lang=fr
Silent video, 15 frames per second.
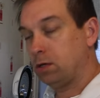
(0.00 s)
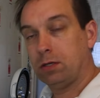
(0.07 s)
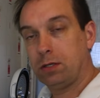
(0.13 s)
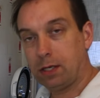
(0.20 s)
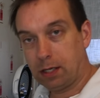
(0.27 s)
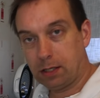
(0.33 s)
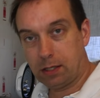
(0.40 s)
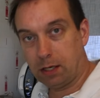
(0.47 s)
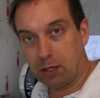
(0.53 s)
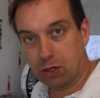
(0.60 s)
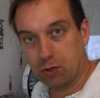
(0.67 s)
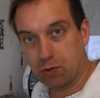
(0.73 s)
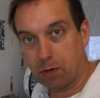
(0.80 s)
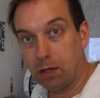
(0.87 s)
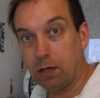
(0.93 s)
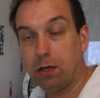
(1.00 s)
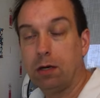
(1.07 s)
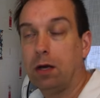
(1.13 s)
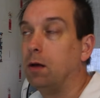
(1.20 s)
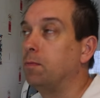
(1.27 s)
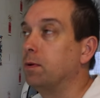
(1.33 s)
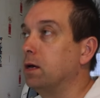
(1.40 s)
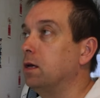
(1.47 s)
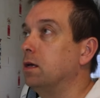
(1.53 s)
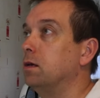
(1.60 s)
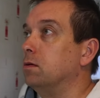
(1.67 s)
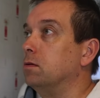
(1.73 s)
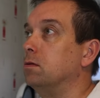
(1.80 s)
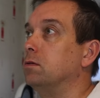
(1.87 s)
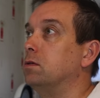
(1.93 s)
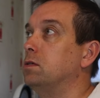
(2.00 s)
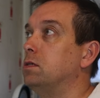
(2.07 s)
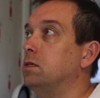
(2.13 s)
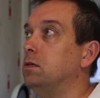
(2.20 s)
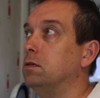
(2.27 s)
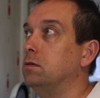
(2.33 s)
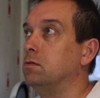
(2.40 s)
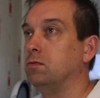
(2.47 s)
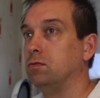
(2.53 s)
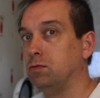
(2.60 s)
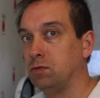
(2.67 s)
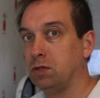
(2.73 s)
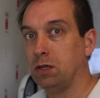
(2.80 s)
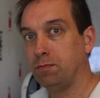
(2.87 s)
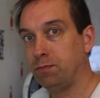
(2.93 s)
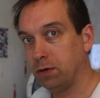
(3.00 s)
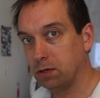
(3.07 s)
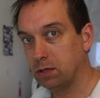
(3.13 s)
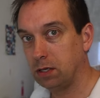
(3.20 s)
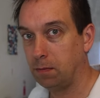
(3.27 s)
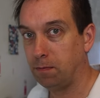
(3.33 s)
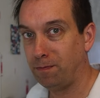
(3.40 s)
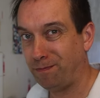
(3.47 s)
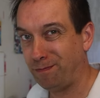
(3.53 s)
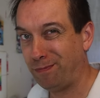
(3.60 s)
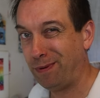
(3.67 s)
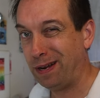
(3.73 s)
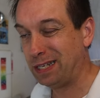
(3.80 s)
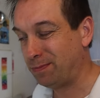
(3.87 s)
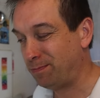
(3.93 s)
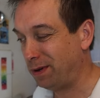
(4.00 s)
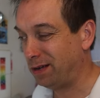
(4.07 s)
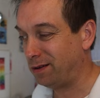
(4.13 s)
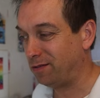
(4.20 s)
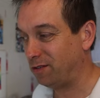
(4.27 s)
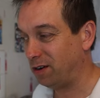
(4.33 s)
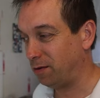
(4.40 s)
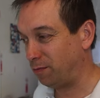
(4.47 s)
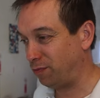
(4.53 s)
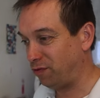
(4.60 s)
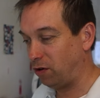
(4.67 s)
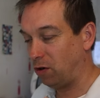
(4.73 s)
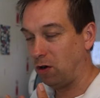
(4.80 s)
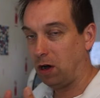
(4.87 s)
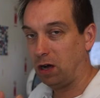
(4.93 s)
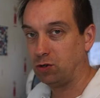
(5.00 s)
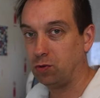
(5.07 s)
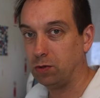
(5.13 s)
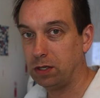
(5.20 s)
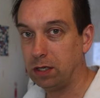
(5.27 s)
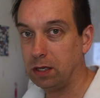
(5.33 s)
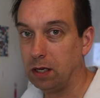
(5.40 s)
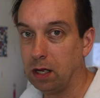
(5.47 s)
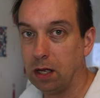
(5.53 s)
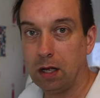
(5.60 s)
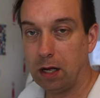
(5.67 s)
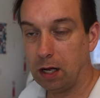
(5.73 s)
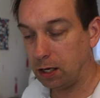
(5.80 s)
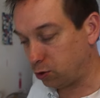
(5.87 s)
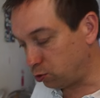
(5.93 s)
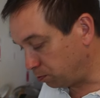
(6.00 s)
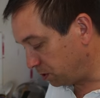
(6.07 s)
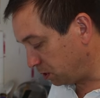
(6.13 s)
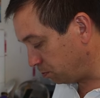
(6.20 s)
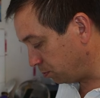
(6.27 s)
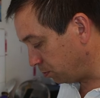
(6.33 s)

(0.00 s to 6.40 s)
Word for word: Ça, c'est un choix. Après, euh, si vous avez peur que ça plaise pas, euh, voilà, pouvoir en rajouter un tout petit